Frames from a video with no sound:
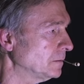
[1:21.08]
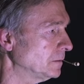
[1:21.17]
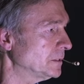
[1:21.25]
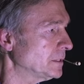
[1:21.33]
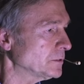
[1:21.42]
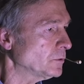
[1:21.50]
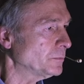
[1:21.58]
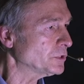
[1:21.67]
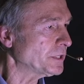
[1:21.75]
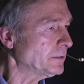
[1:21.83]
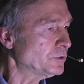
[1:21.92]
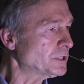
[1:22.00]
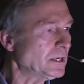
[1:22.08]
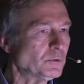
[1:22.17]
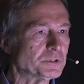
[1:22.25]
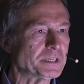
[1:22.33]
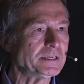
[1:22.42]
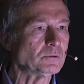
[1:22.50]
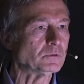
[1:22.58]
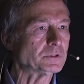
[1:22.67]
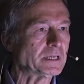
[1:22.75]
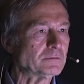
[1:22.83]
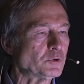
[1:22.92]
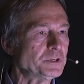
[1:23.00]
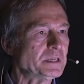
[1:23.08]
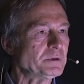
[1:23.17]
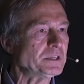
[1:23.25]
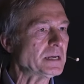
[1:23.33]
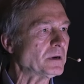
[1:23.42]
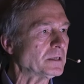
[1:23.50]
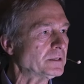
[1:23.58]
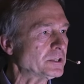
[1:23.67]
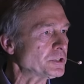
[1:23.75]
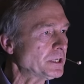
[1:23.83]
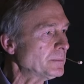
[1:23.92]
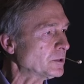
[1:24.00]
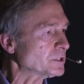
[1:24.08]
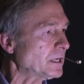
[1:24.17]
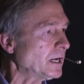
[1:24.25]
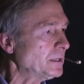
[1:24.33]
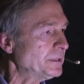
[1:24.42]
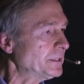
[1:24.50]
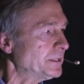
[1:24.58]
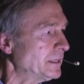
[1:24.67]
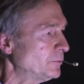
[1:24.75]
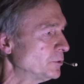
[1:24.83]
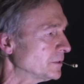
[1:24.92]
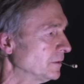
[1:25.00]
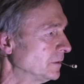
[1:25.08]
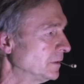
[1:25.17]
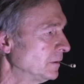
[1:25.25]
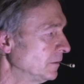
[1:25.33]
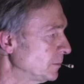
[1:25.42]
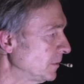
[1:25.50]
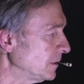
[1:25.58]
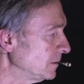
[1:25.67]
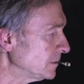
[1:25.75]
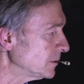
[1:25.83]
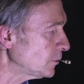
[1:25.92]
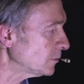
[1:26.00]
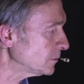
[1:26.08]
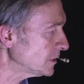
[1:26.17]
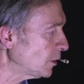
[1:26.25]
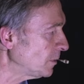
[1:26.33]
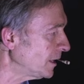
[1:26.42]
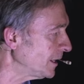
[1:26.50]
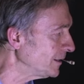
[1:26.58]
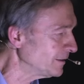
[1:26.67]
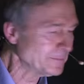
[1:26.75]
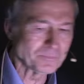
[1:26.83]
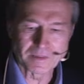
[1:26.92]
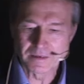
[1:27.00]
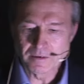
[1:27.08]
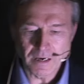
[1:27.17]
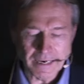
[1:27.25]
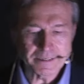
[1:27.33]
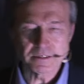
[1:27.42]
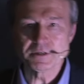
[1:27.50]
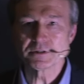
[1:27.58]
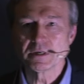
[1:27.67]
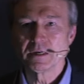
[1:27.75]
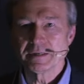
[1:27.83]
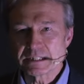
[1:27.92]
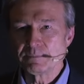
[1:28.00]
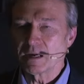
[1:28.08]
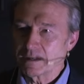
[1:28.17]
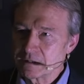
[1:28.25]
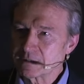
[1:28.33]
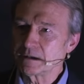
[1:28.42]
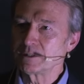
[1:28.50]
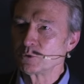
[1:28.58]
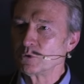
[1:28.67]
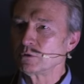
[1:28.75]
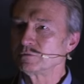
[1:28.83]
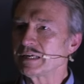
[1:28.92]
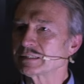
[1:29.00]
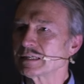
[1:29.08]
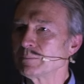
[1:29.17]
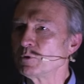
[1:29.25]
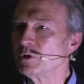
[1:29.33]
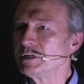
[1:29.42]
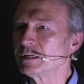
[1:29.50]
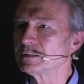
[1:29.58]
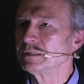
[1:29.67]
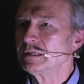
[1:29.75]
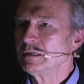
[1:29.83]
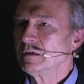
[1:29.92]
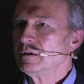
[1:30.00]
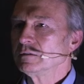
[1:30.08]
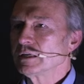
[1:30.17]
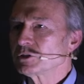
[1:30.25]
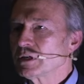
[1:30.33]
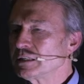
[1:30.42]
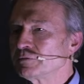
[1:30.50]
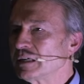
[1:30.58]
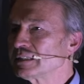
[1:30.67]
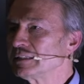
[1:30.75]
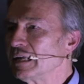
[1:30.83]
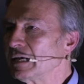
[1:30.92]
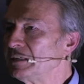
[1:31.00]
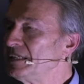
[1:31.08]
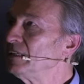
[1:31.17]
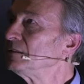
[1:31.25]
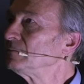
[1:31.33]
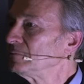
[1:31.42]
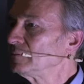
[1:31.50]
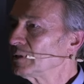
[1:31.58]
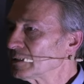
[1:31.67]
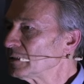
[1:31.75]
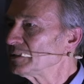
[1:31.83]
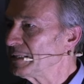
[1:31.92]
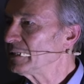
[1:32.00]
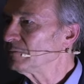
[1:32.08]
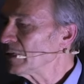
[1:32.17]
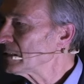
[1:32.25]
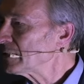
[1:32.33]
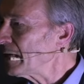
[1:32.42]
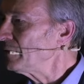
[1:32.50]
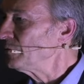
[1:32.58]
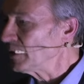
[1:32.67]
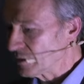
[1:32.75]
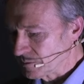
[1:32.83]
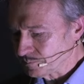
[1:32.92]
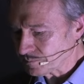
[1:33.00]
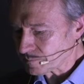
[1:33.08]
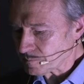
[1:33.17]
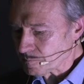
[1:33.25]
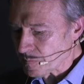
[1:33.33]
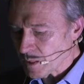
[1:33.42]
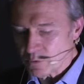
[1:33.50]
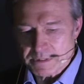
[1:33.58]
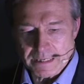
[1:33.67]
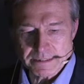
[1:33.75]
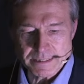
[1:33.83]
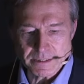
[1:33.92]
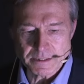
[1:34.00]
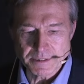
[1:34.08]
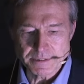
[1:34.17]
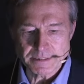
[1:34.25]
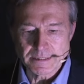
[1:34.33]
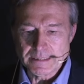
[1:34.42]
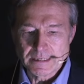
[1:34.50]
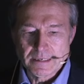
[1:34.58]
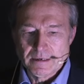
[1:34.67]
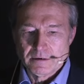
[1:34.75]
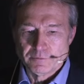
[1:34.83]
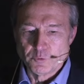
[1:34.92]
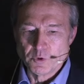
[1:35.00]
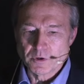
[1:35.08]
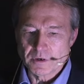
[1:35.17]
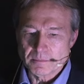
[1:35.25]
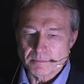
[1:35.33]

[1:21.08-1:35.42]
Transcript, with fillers: Ist ja so, wir, stehen, wir stellen uns hin und telefonieren mit jemandem, der steht in Australien mitten in der Wüste. Ich meine, ist das doch Zauberei eigentlich. Jetzt mal in die Zukunft extrapoliert, da erscheint es fast naheliegend, dass das irgendwann sein wird. Und tatsächlich, für